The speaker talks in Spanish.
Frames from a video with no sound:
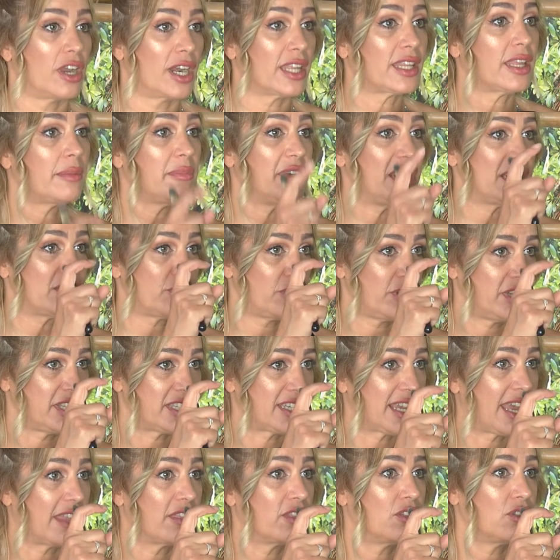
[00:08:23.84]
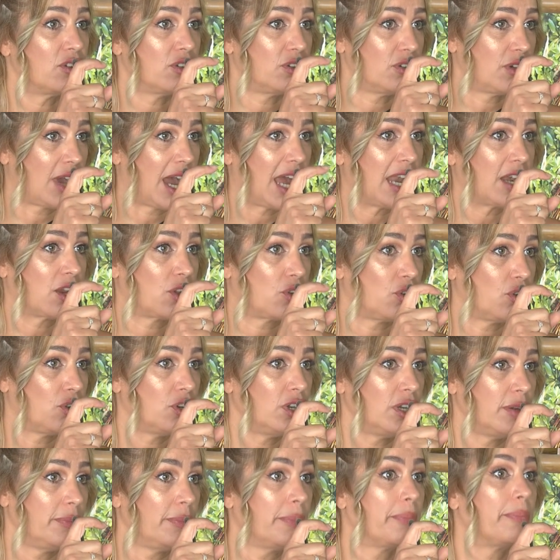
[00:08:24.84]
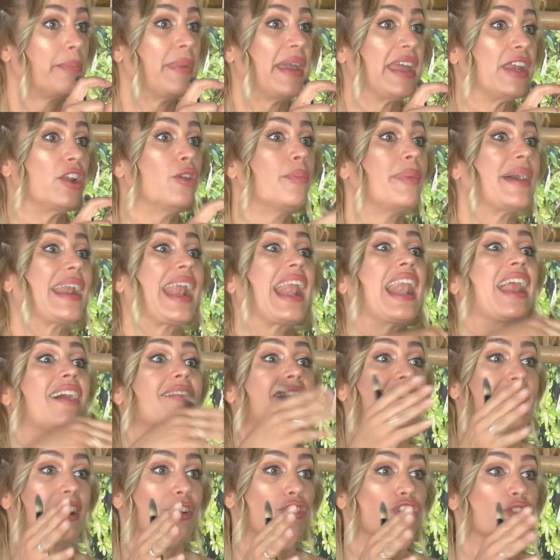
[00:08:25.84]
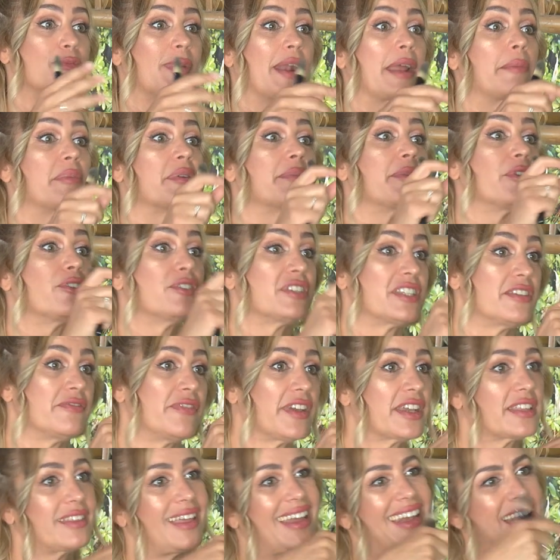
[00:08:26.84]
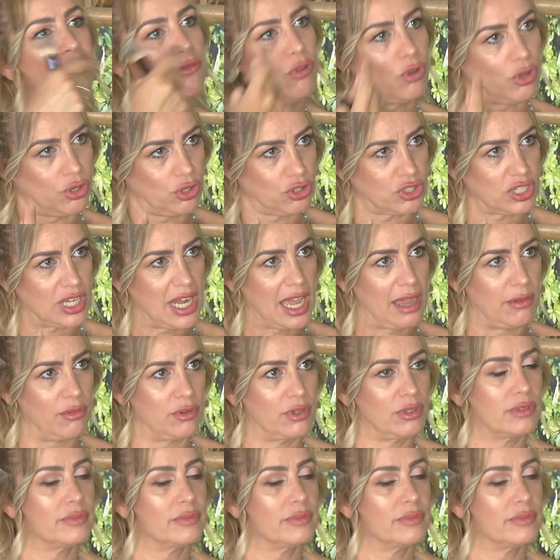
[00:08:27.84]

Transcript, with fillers: ahora también le estoy echando alcohol, pero para lavarlos, para primero desinfectar y luego los lavo.